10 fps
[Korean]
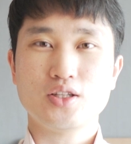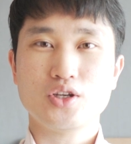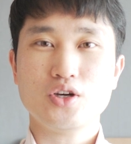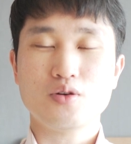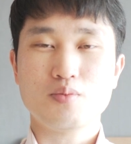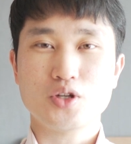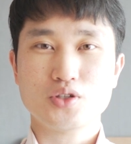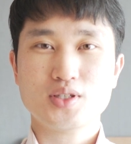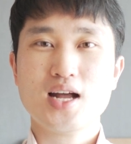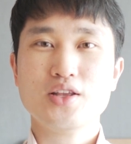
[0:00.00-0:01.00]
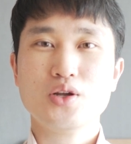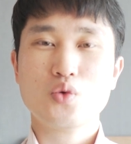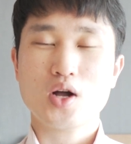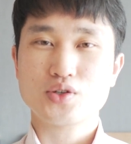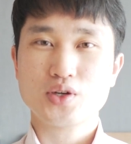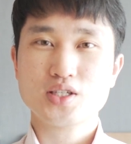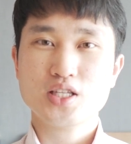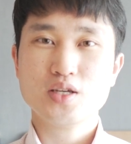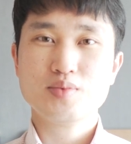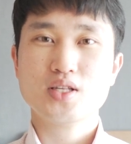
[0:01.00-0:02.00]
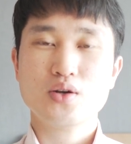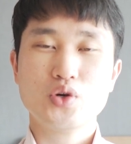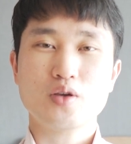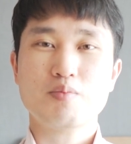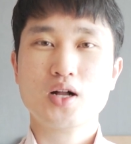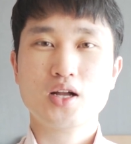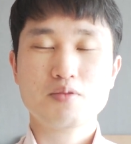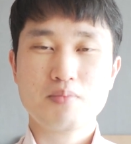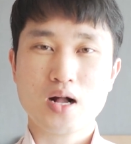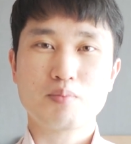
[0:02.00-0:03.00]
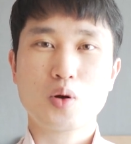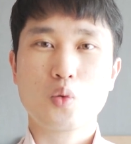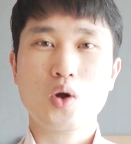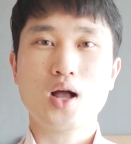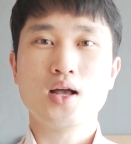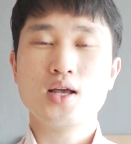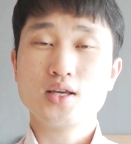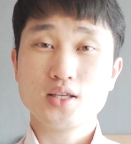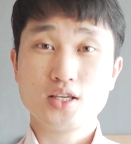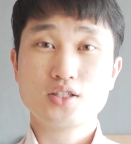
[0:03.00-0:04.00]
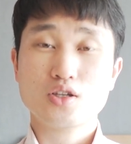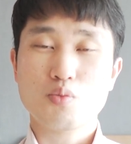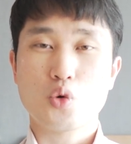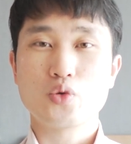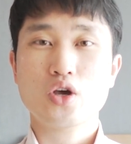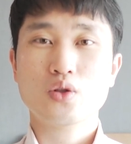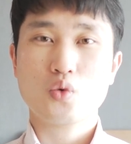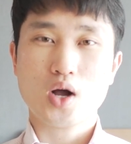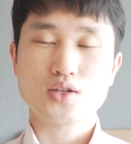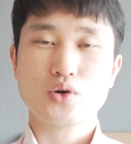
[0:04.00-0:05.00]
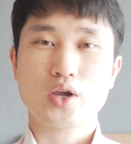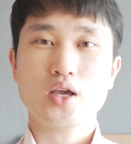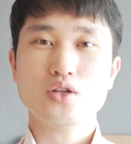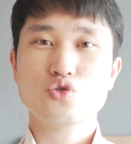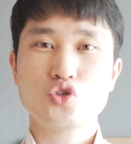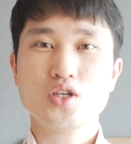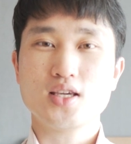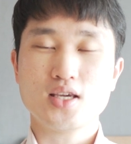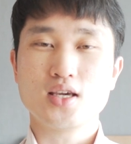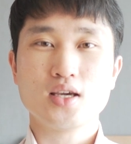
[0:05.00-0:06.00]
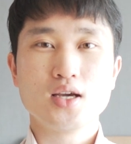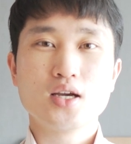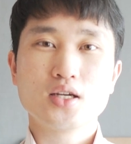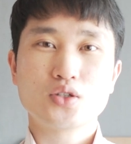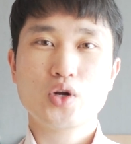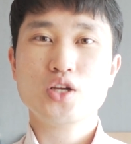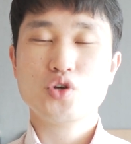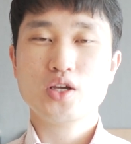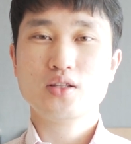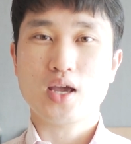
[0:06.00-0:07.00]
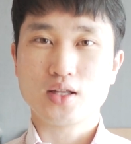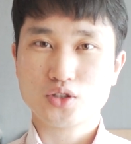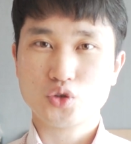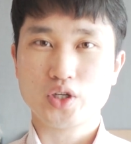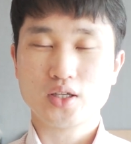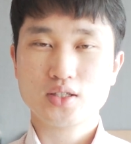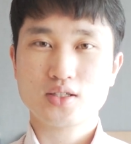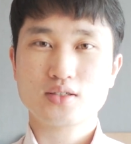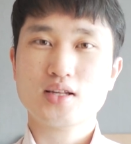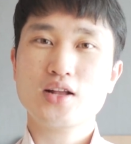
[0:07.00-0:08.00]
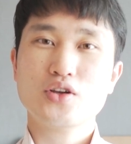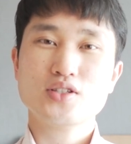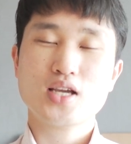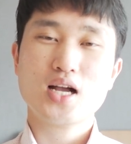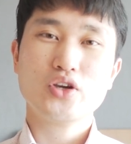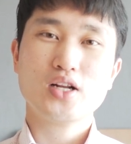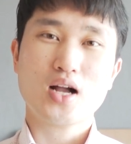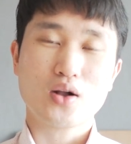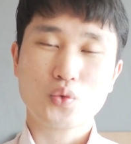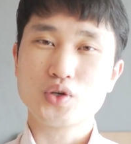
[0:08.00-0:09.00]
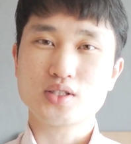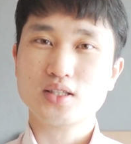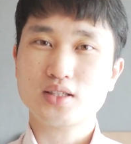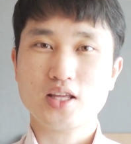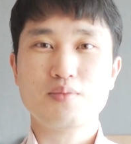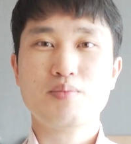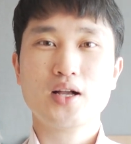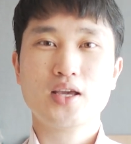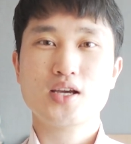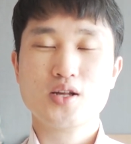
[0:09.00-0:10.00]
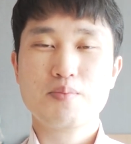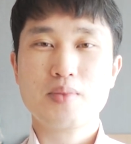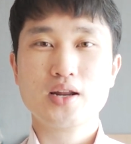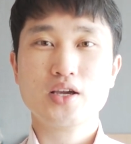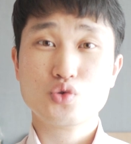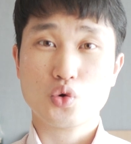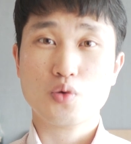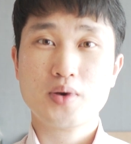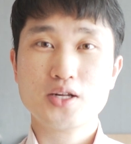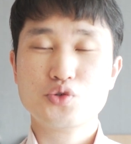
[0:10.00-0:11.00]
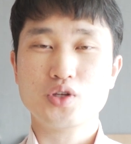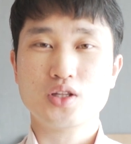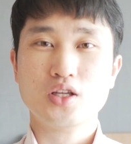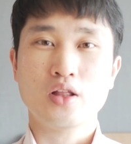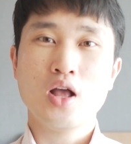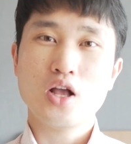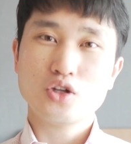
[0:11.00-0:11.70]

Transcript: 텐데요. 먼저 4년 과정의 신입생으로 입학하는 방법과 2.5년 과정의 GE, Graduate Entry, 즉 4년제 학위를 갖고 있을 때 입학해서 빠르게 졸업할 수 있는